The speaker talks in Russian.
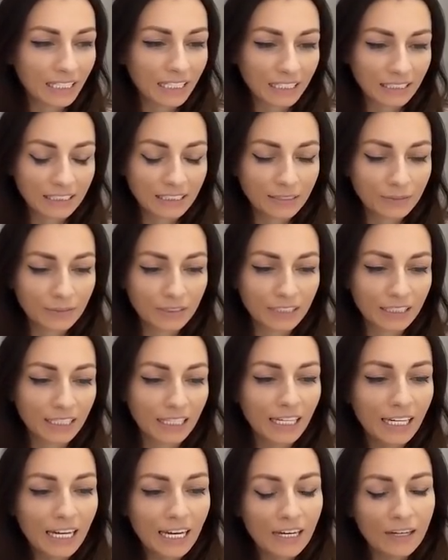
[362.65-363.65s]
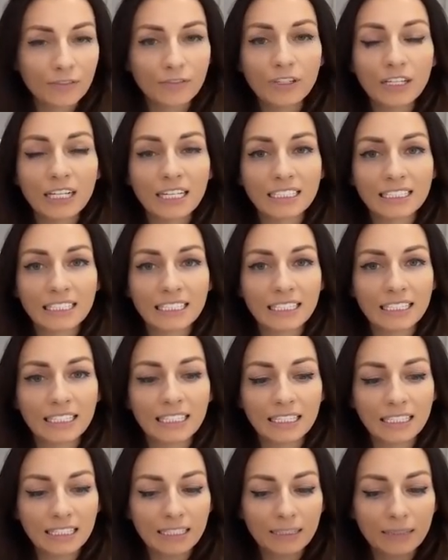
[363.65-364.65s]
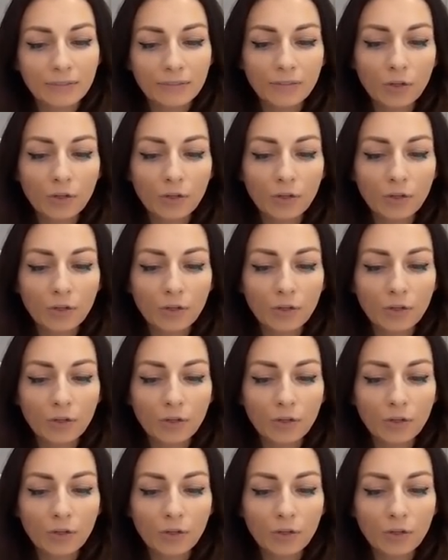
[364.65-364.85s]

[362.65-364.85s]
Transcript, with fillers: красивые выходы э,